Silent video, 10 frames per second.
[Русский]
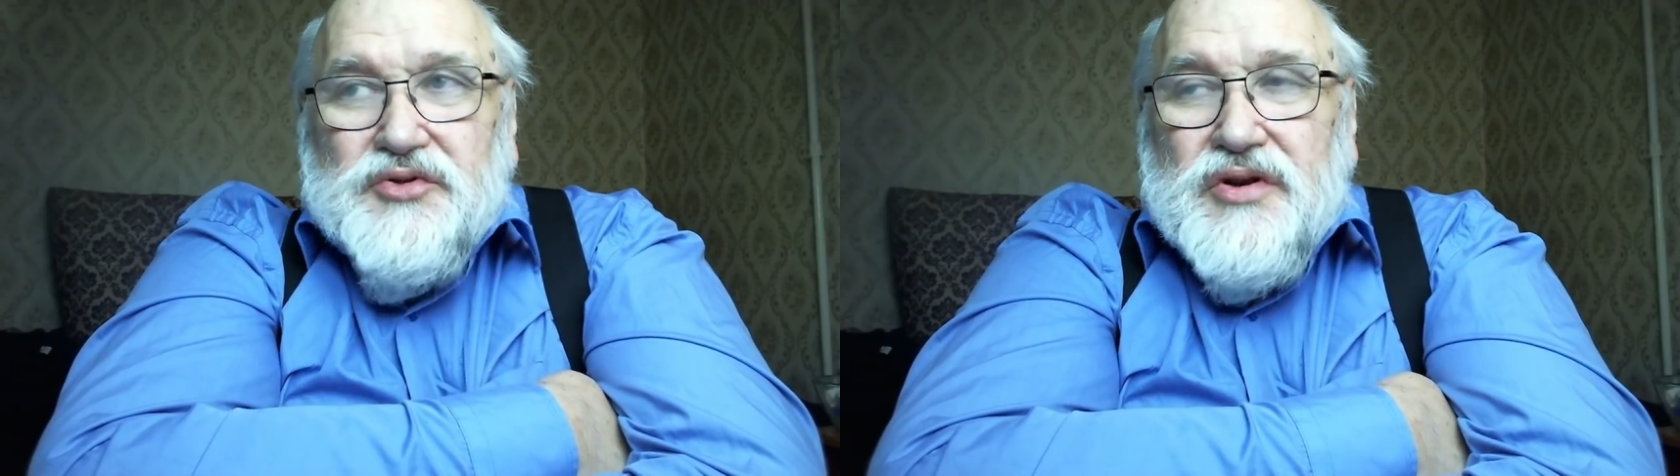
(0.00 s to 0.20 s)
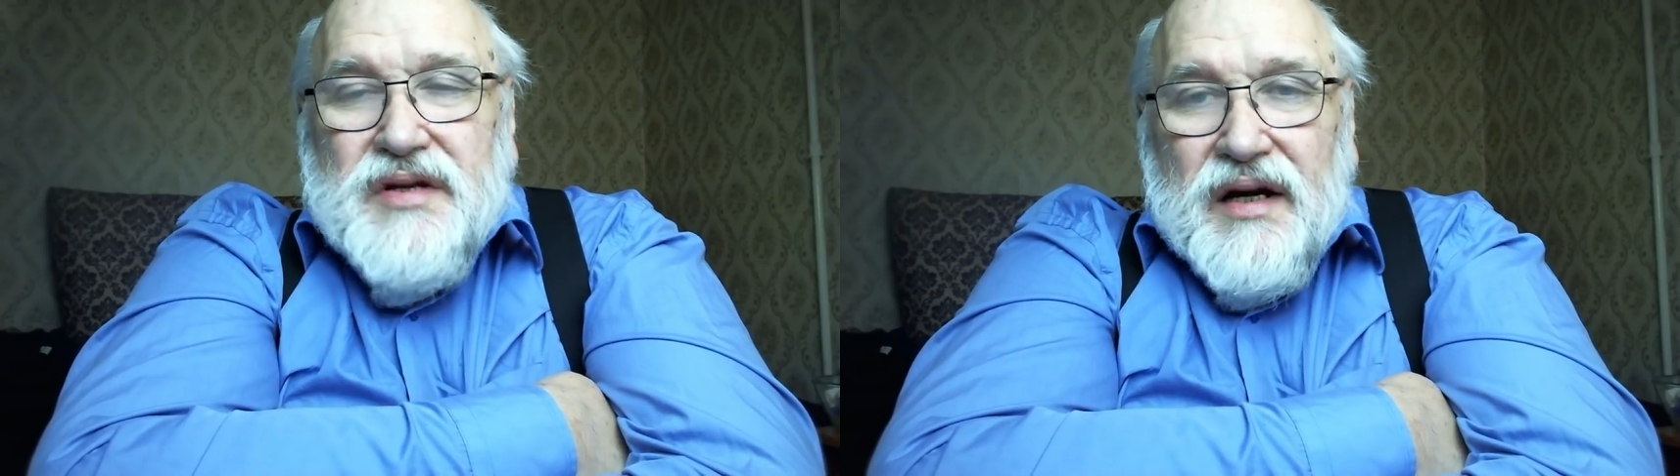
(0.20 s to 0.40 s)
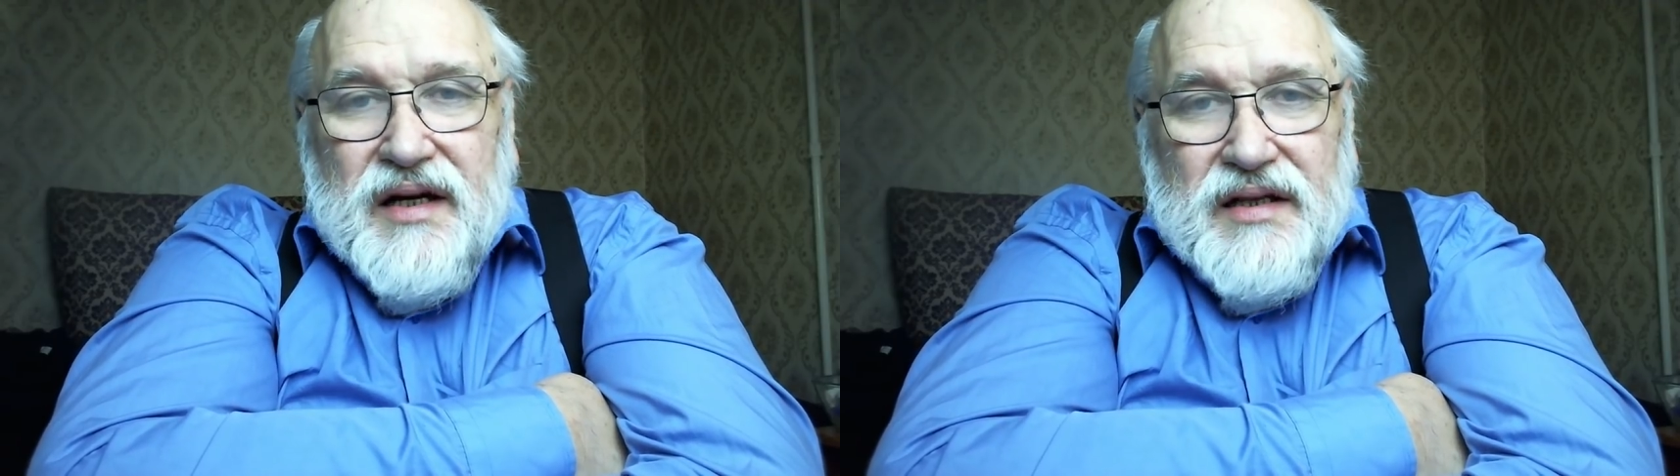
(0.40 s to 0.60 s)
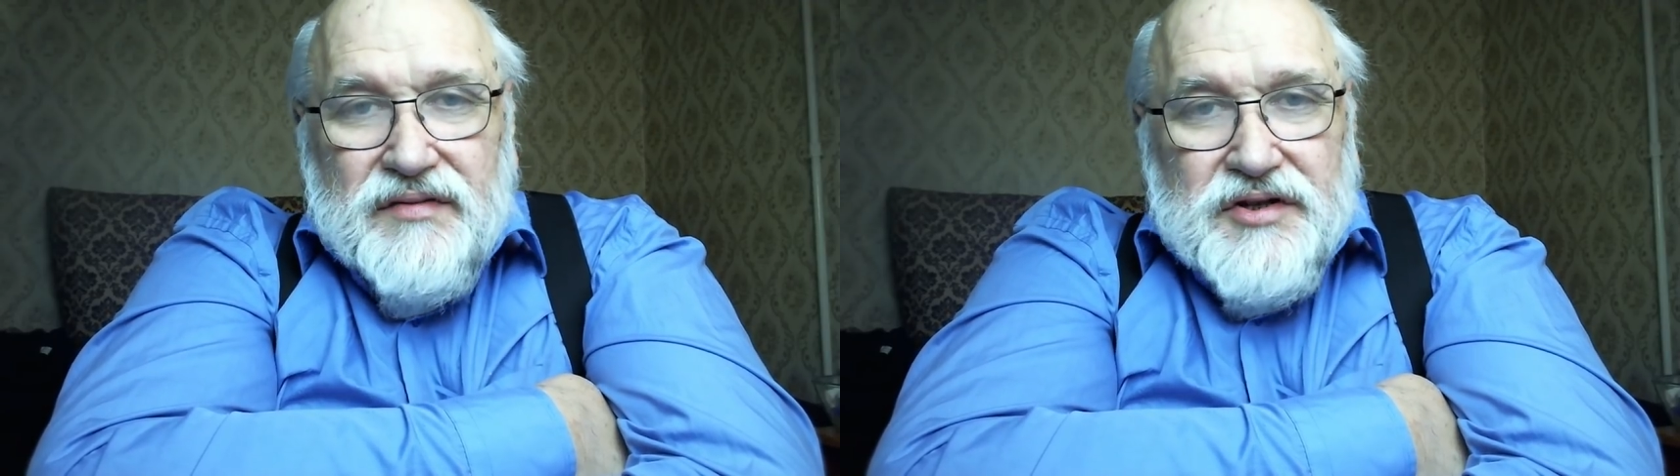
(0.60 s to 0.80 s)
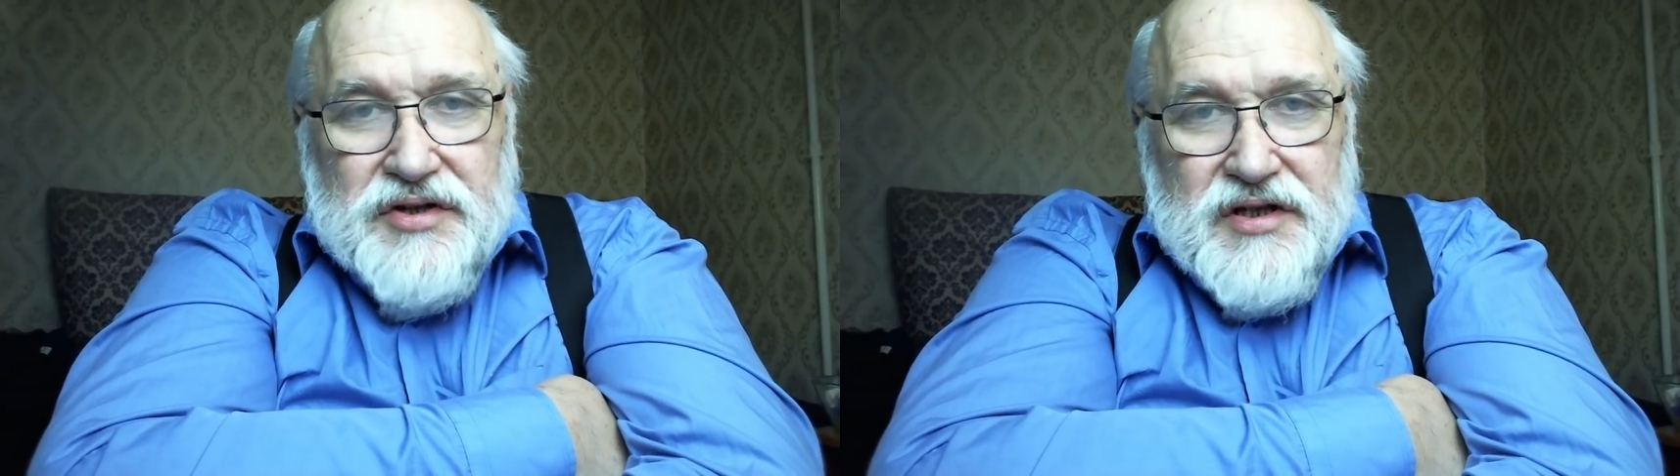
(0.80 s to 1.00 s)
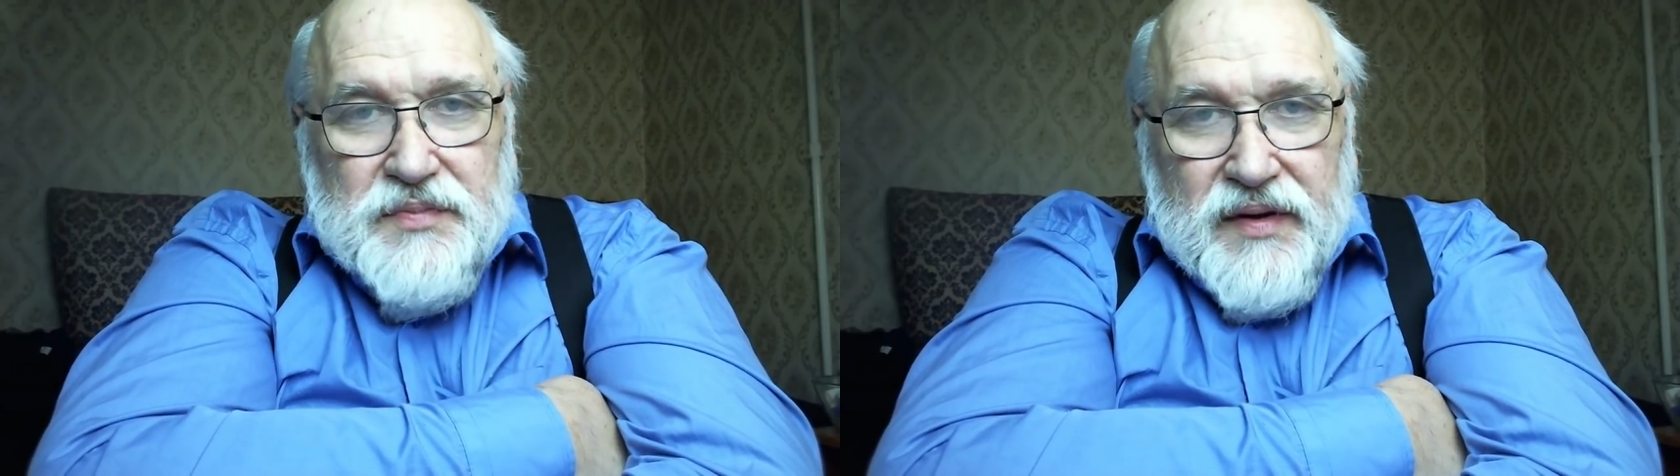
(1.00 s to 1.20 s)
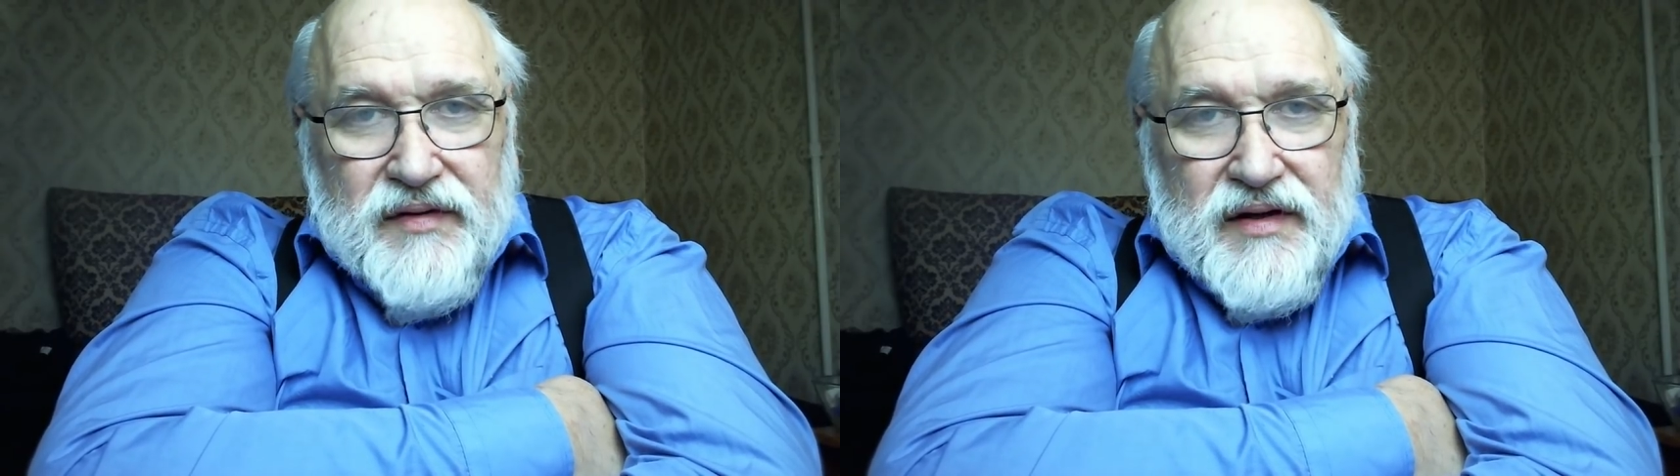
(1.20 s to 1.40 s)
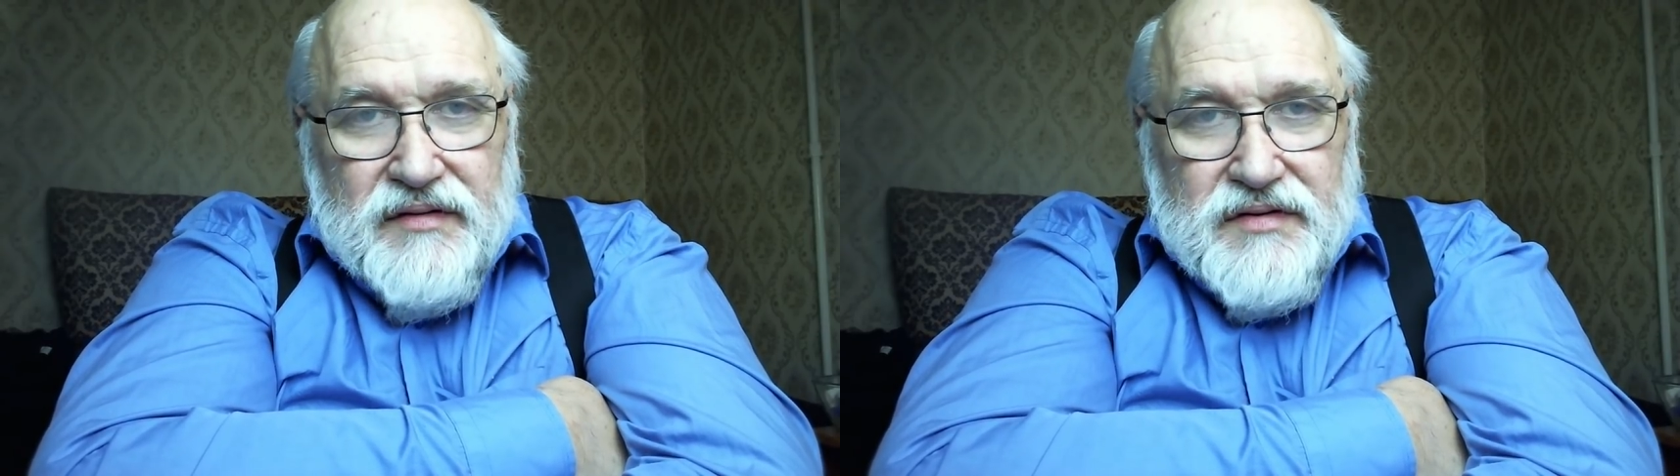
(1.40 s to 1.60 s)
что есть какая-то высшая
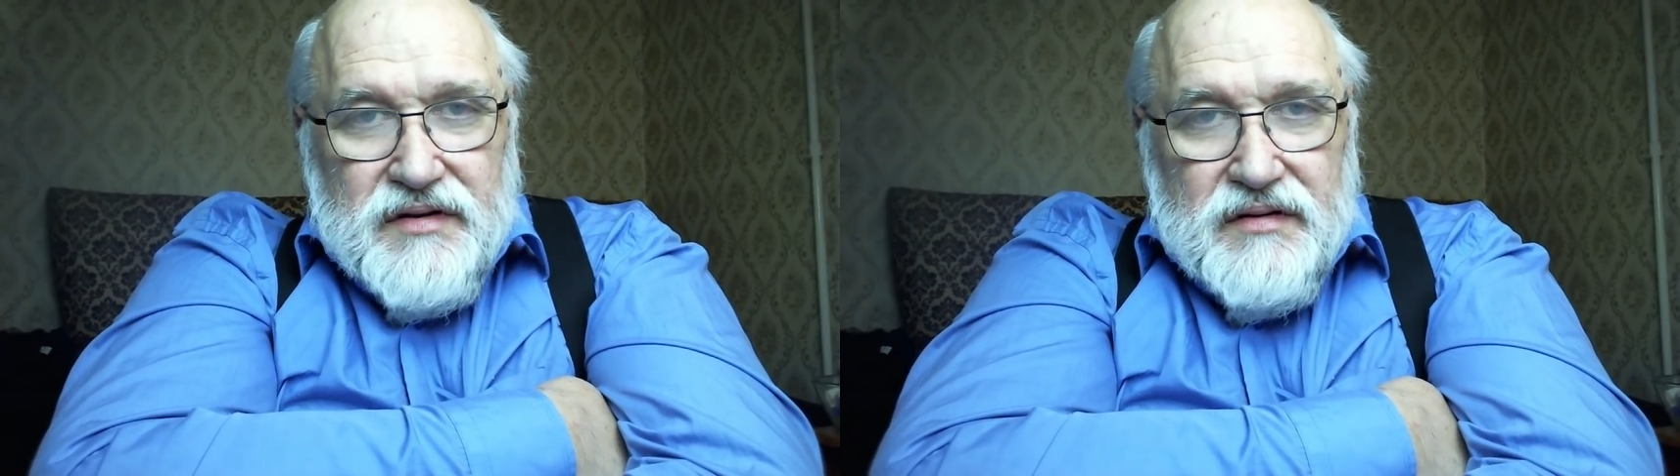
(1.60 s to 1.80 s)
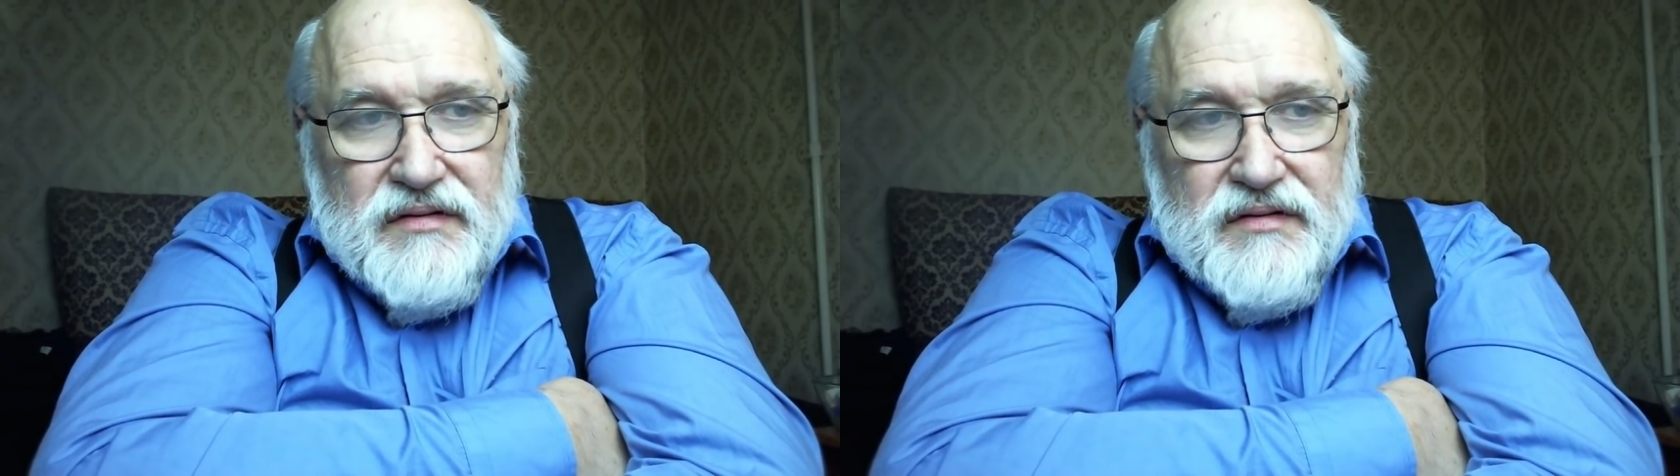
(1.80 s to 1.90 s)
справедливость.